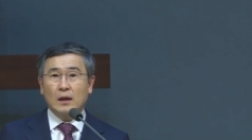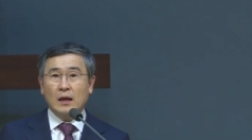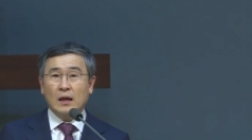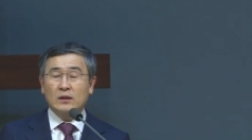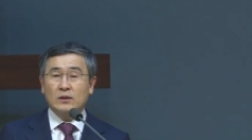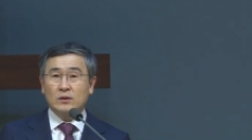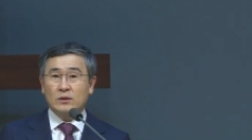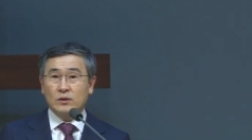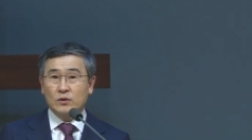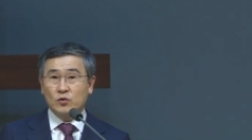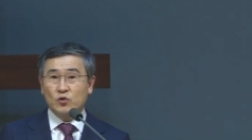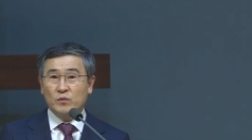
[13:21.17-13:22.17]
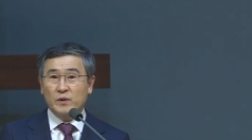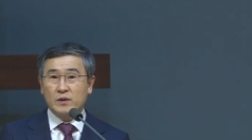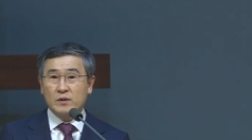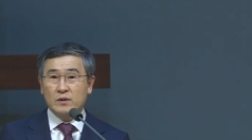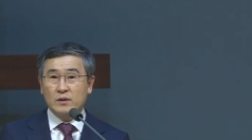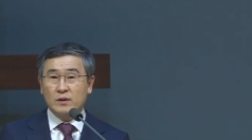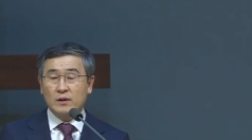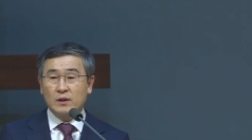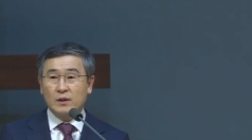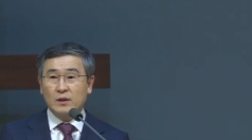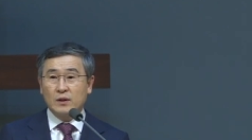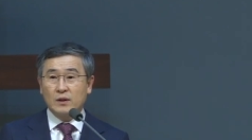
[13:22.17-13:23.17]
아들을 키우면서
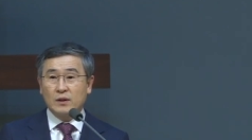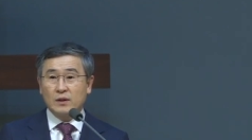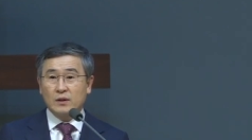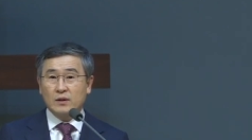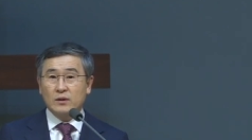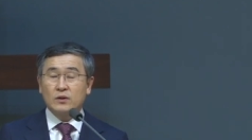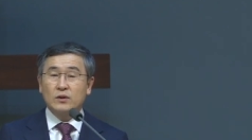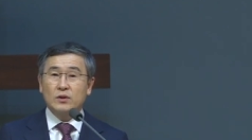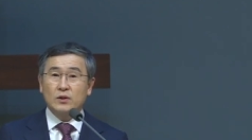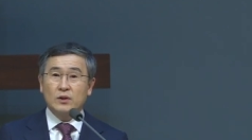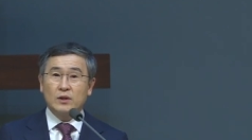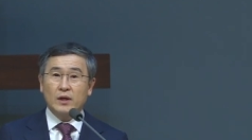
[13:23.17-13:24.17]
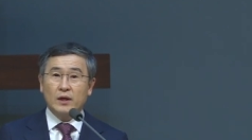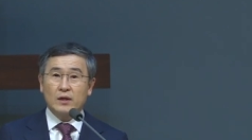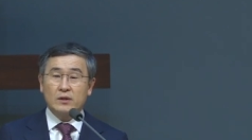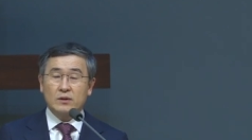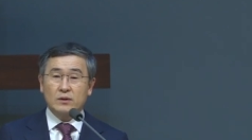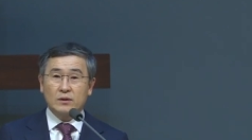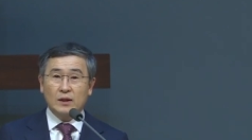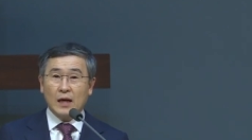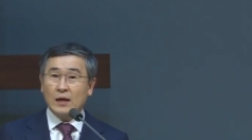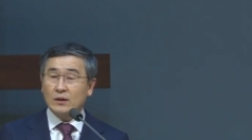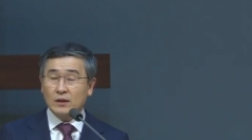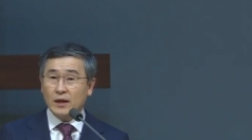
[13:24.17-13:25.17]
그 여인에게서 그건
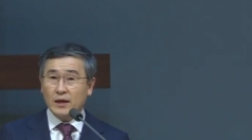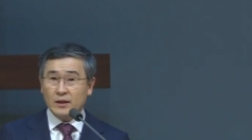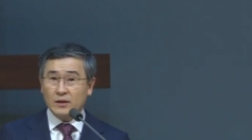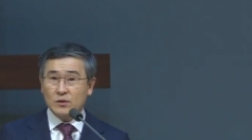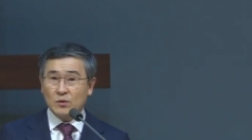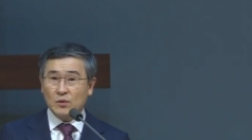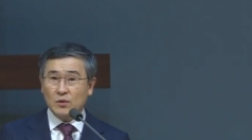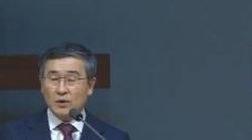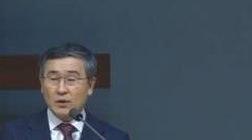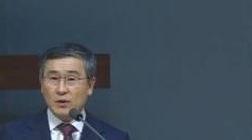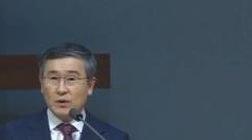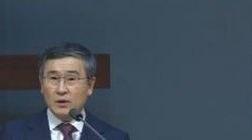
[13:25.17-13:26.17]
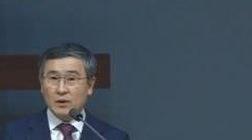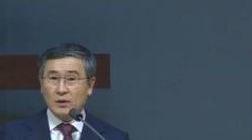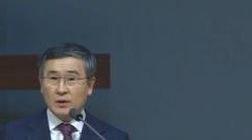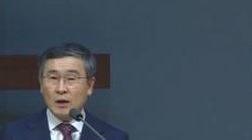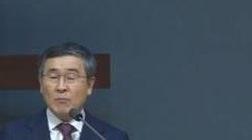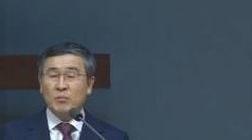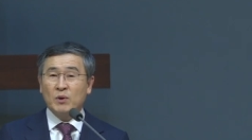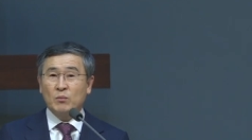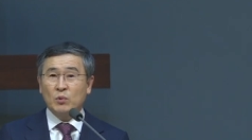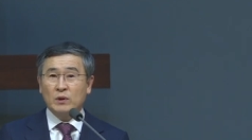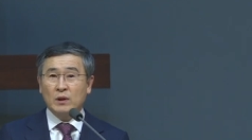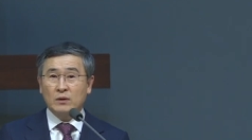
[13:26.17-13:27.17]
아들이 아니죠.
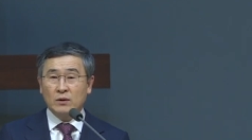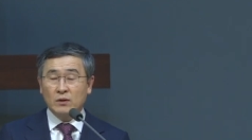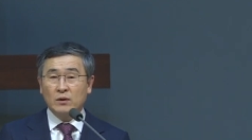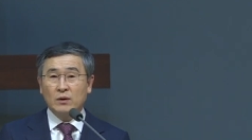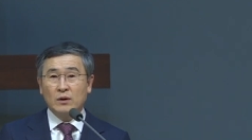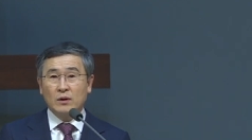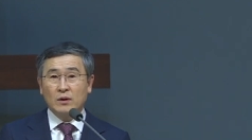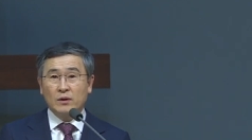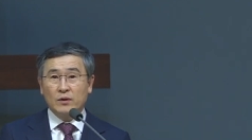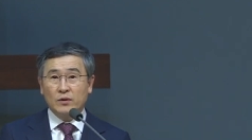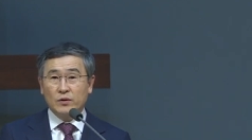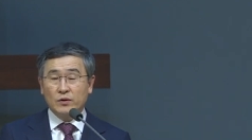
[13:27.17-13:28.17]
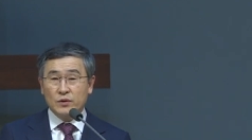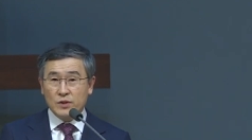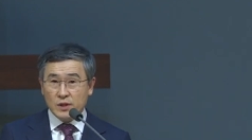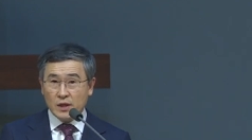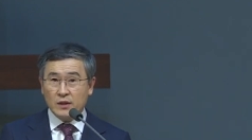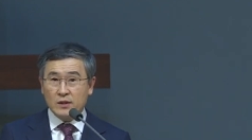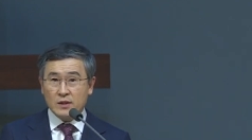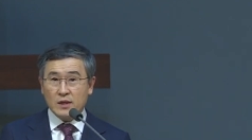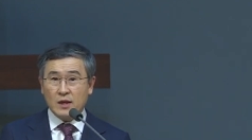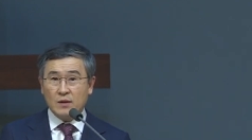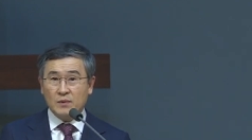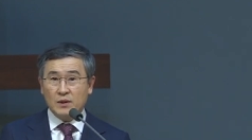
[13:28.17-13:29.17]
남편보다 더 의지하는
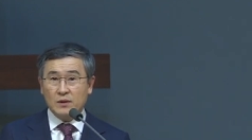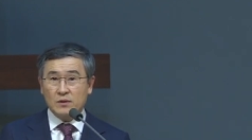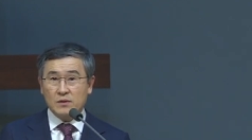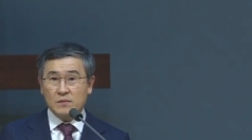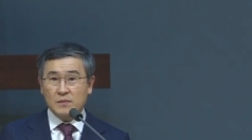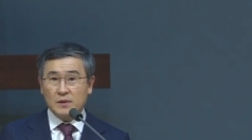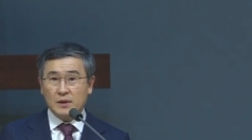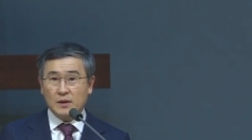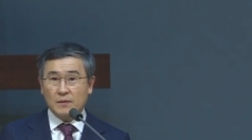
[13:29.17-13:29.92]
사람이 되었습니다.